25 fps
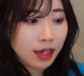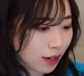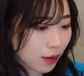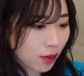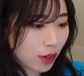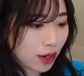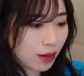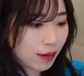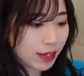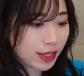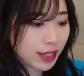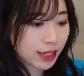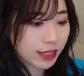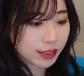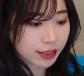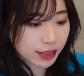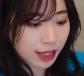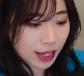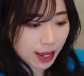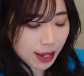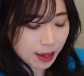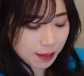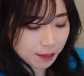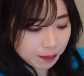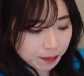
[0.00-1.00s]
これはです
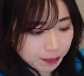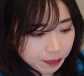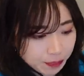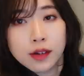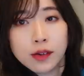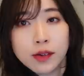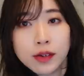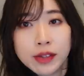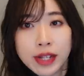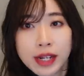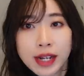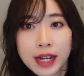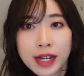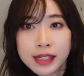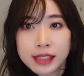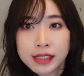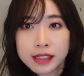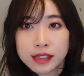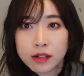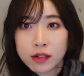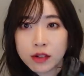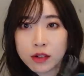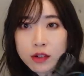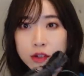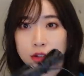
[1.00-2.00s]
ねこんな感
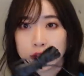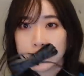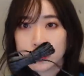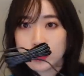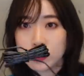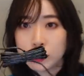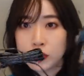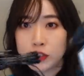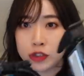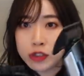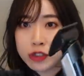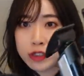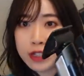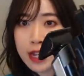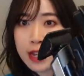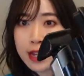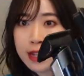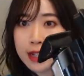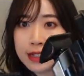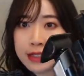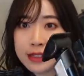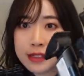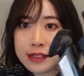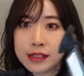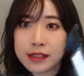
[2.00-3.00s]
じの充
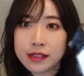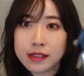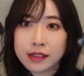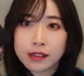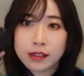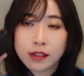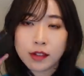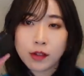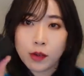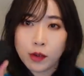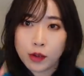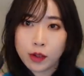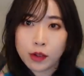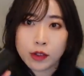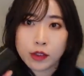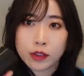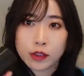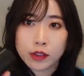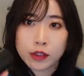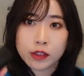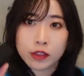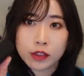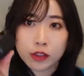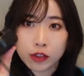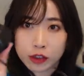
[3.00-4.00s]
電を
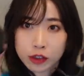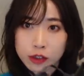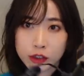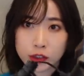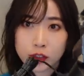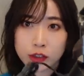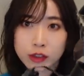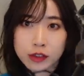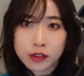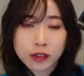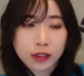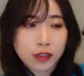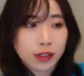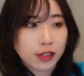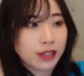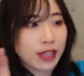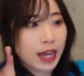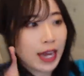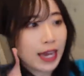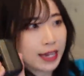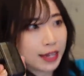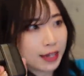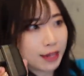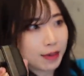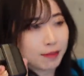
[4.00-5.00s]
する
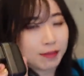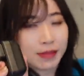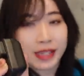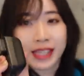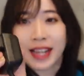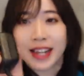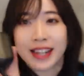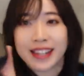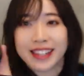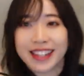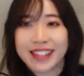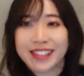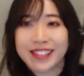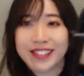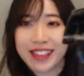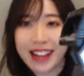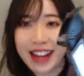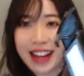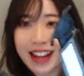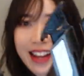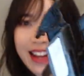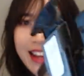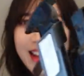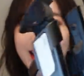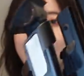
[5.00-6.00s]
台みたいなの
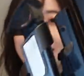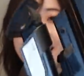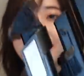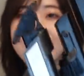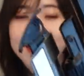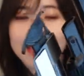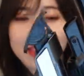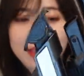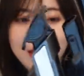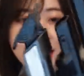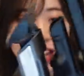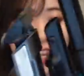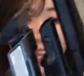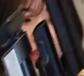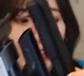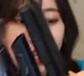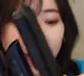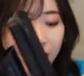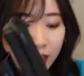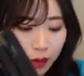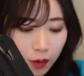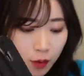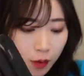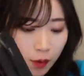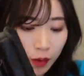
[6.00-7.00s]
があっ
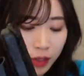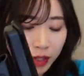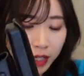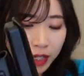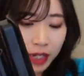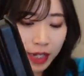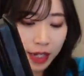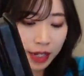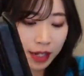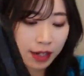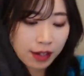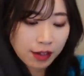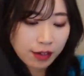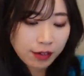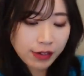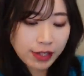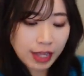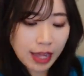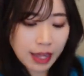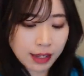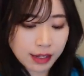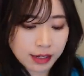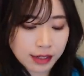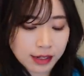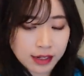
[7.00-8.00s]
てここに普
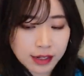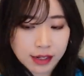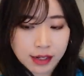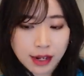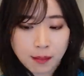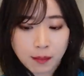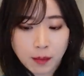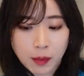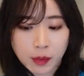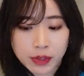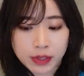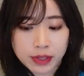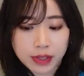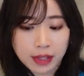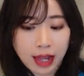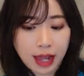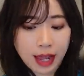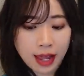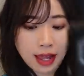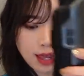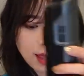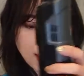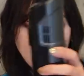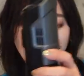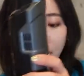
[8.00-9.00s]
段カポっ
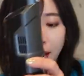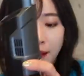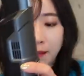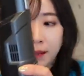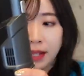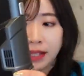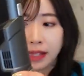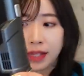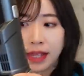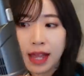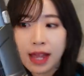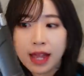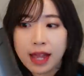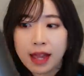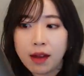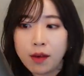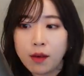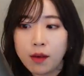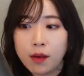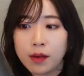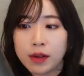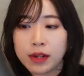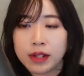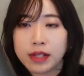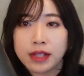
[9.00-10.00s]
てはめて
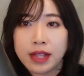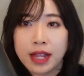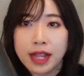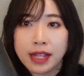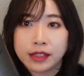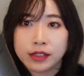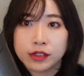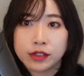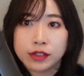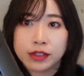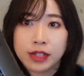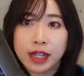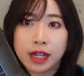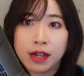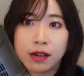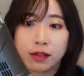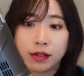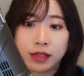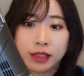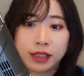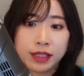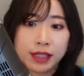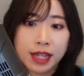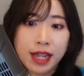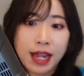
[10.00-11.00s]
おいて充電
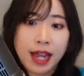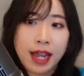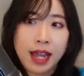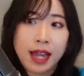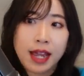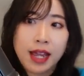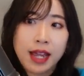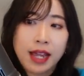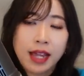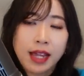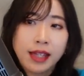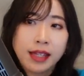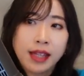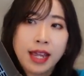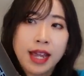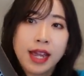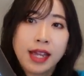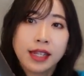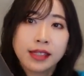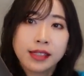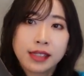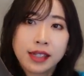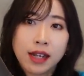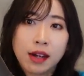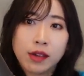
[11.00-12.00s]
をして
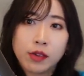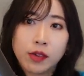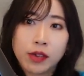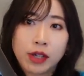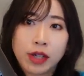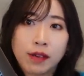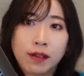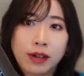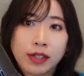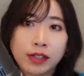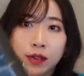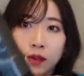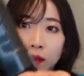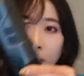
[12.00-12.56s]
で使う時はそ